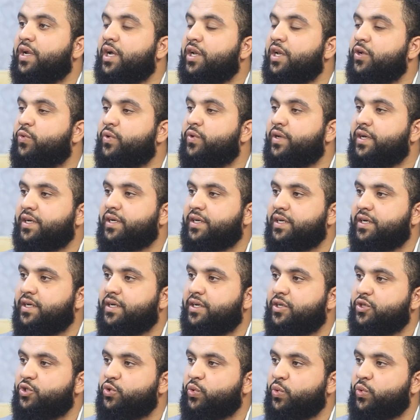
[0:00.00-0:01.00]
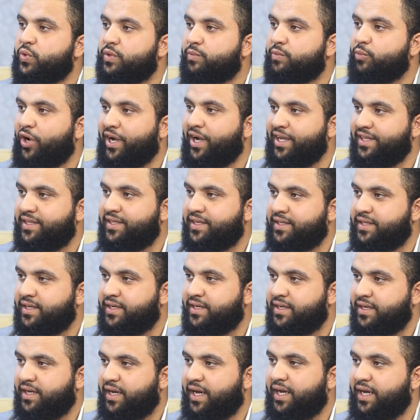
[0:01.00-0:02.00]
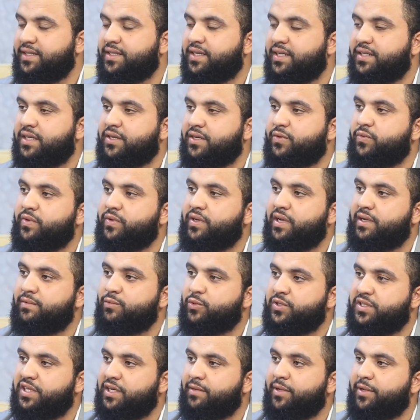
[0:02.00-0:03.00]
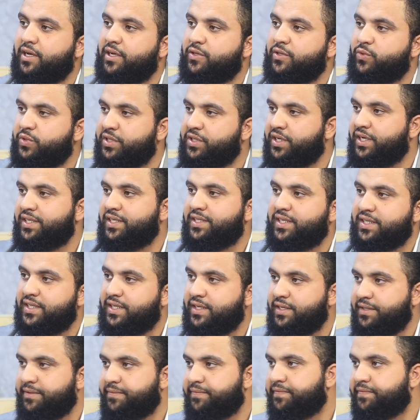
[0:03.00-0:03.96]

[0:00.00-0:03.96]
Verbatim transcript: هل هناك شروط محددة حتى تكون المسابقة جائزة؟